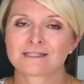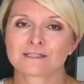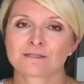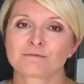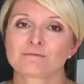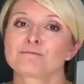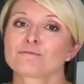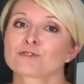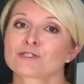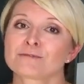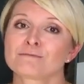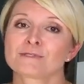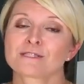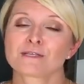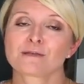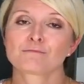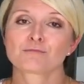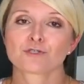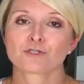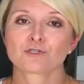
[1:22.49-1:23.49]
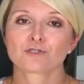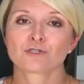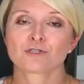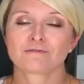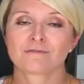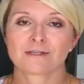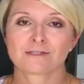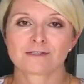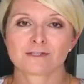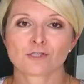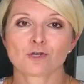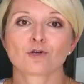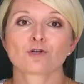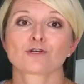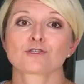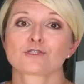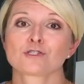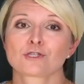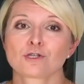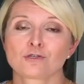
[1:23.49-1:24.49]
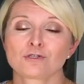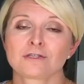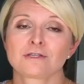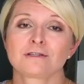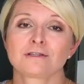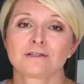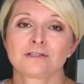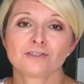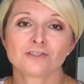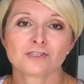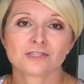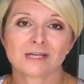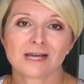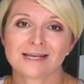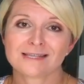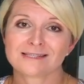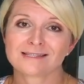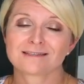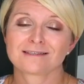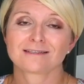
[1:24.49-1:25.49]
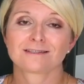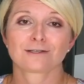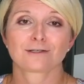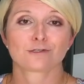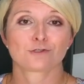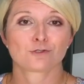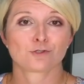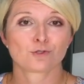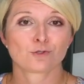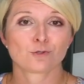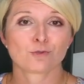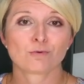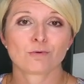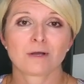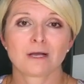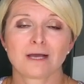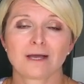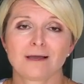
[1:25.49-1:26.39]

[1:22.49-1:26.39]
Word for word: że możemy sobie przygotować sok z roślin liściastych, z ziół,